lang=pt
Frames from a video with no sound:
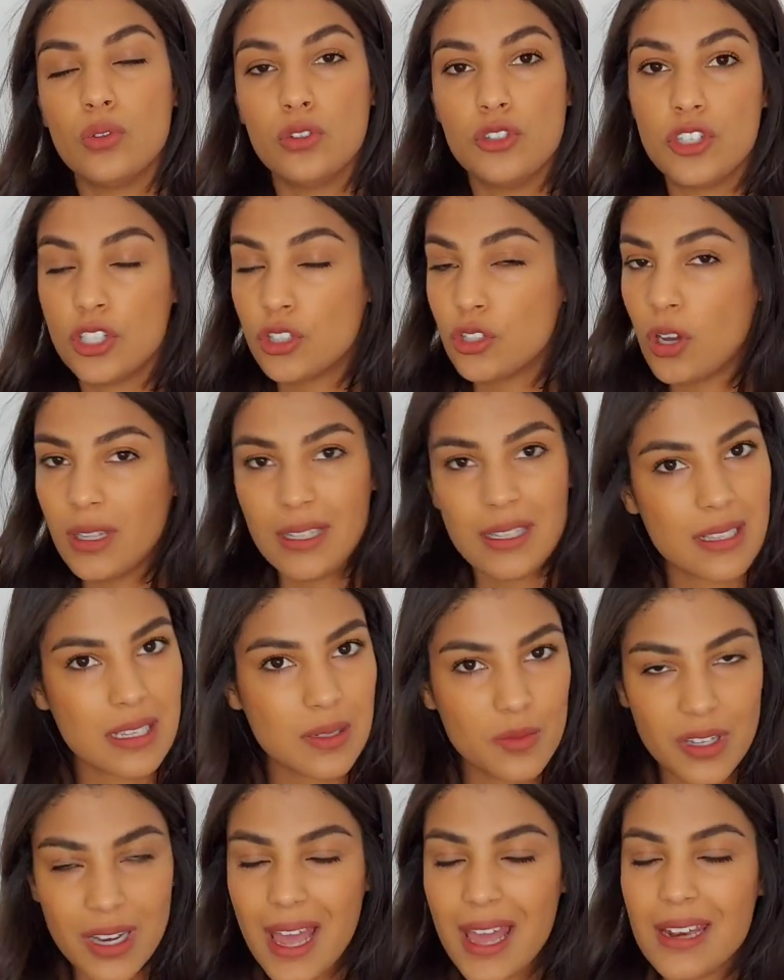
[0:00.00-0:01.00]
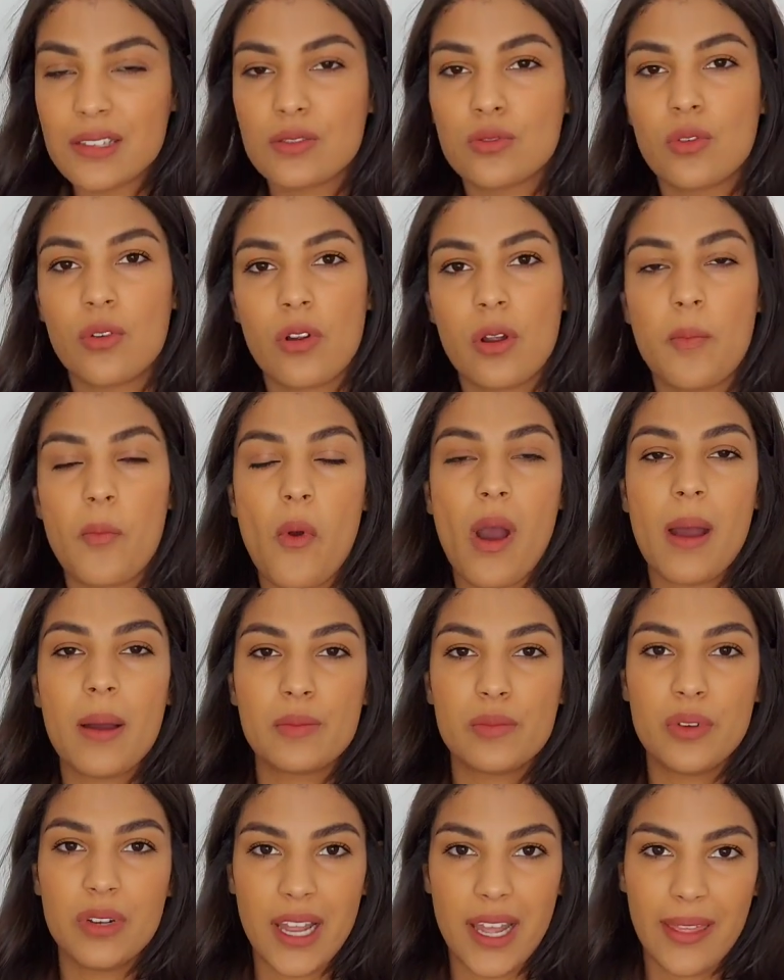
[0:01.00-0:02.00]
de todas as mulheres no corpo
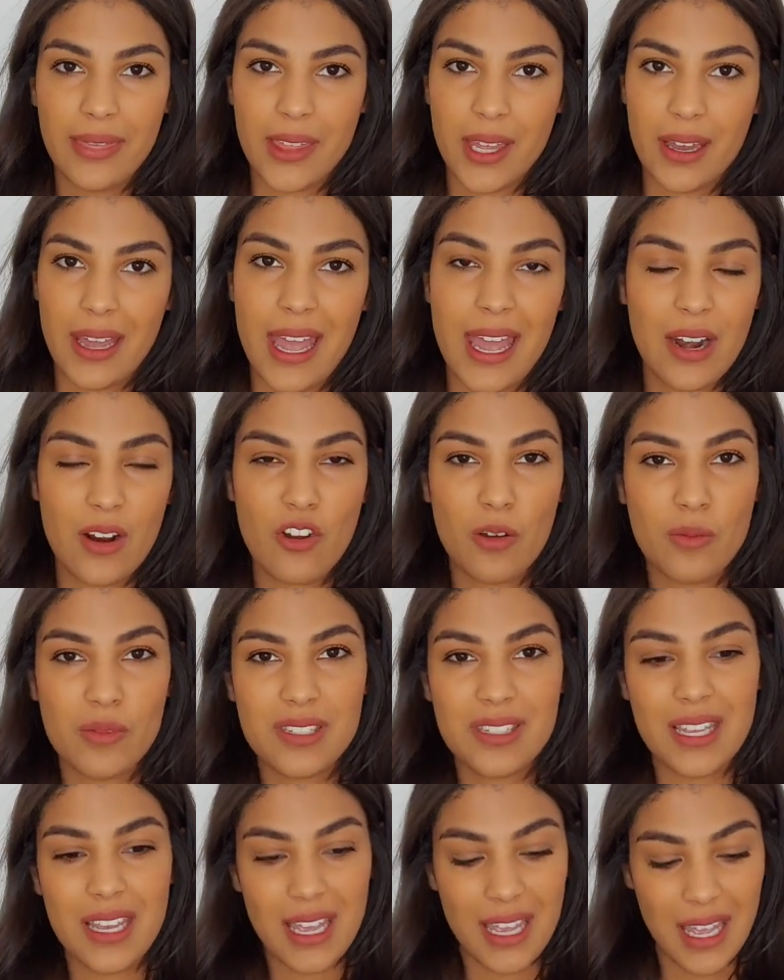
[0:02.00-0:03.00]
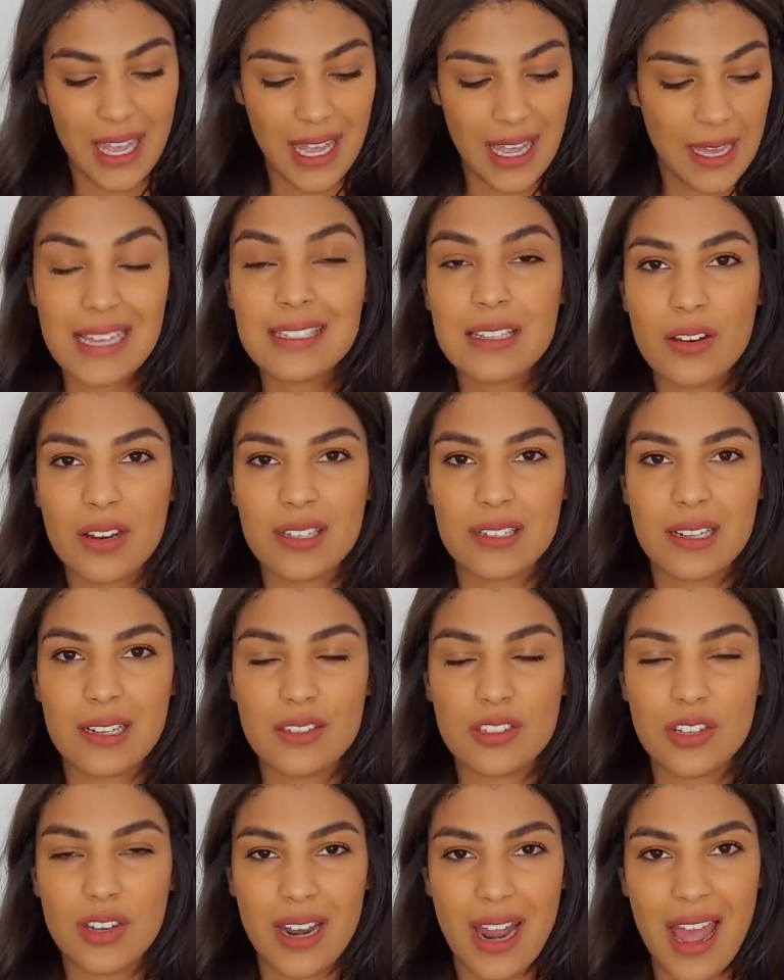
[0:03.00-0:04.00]
ampulheta. Era como se nas teorias
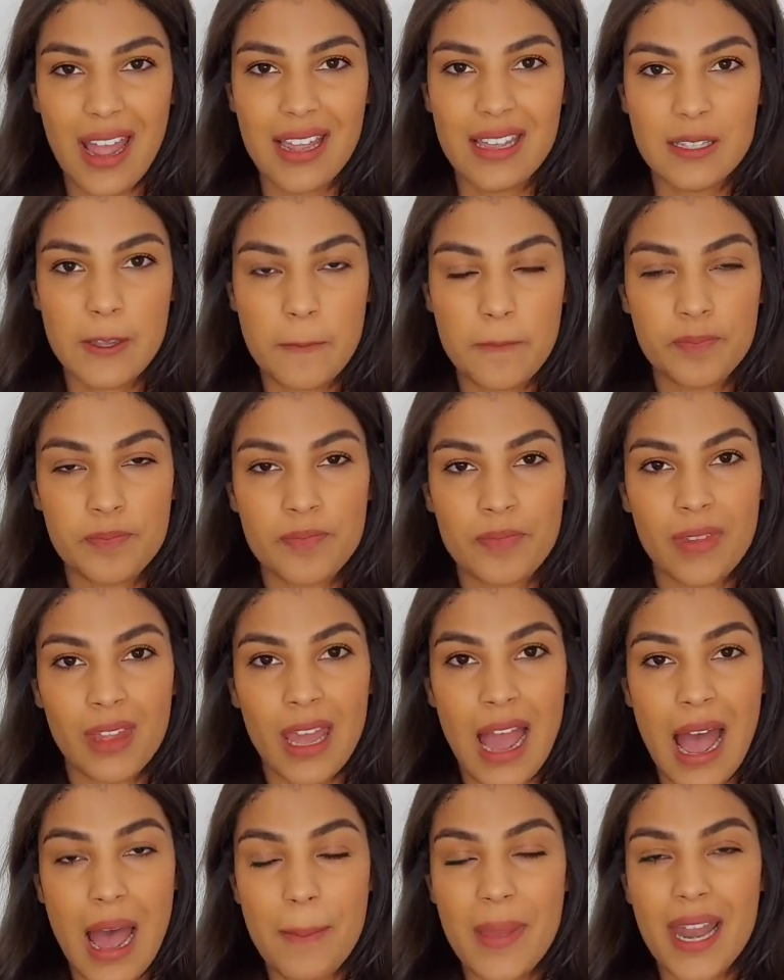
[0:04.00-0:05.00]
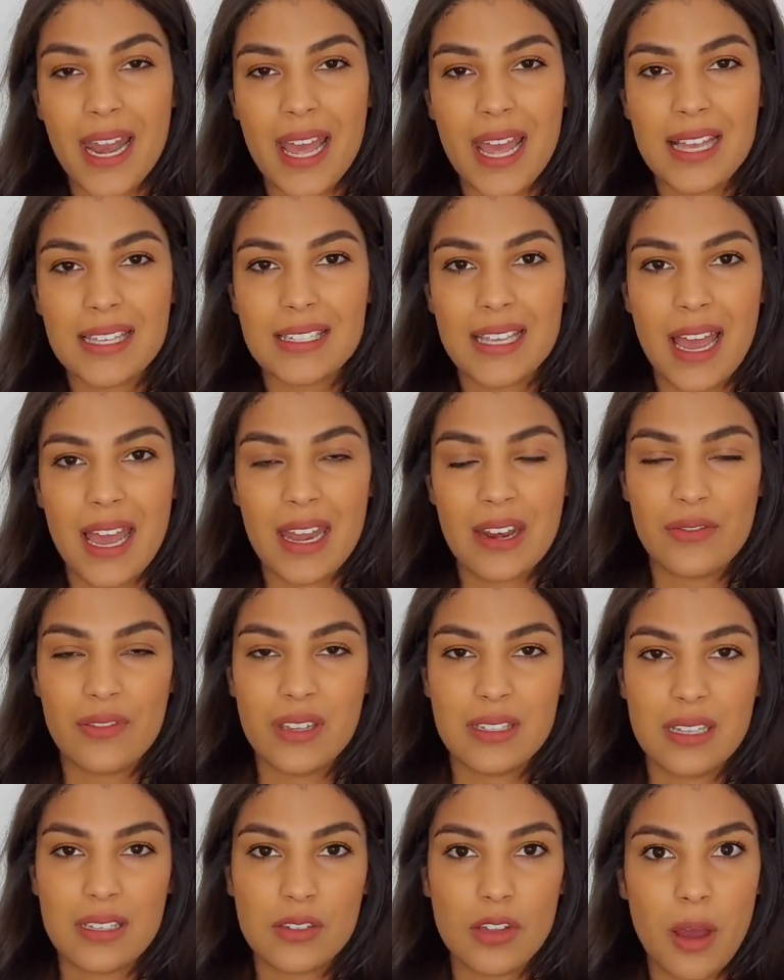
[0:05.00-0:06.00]
tradicionais a beleza era
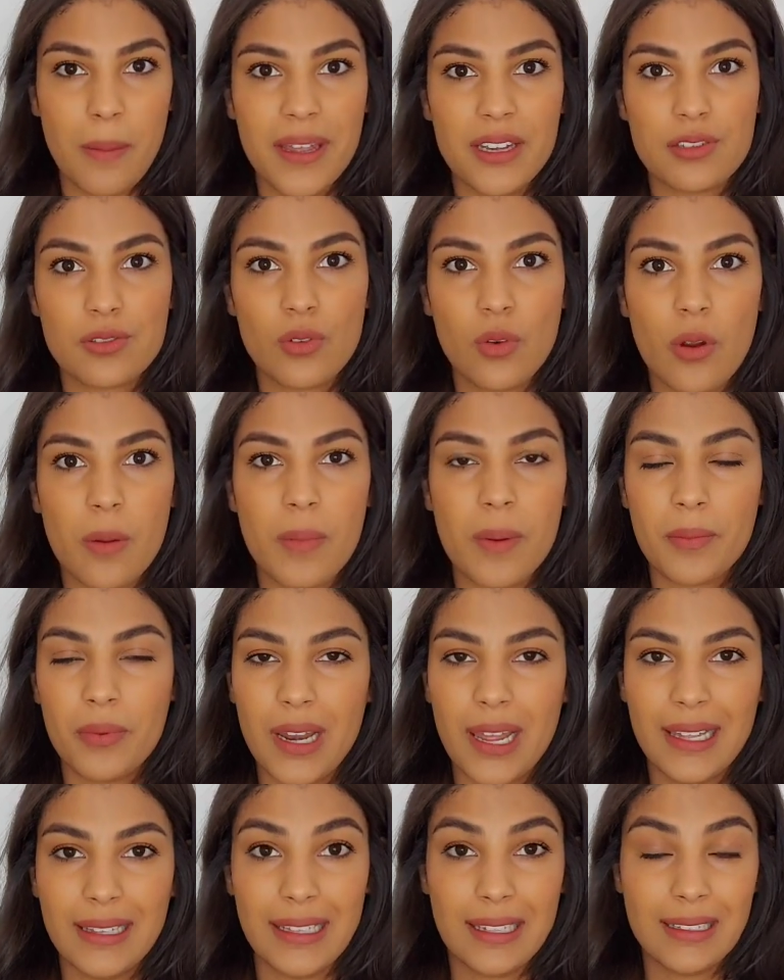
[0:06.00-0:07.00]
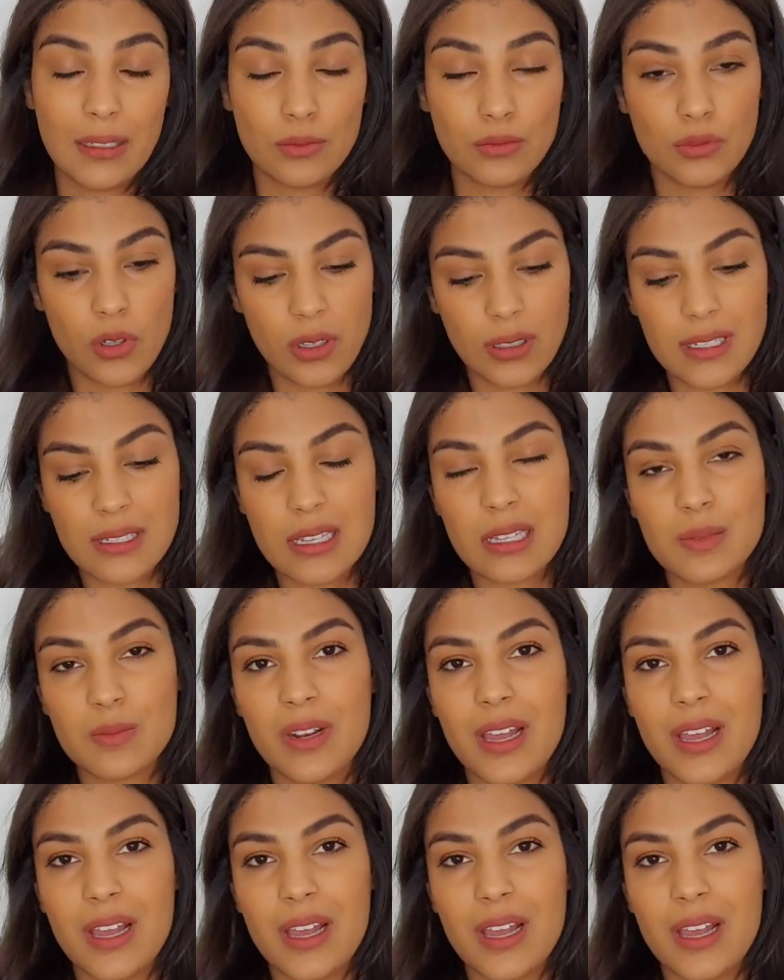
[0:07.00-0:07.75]
vista somente no corpo ampulheta, então todas as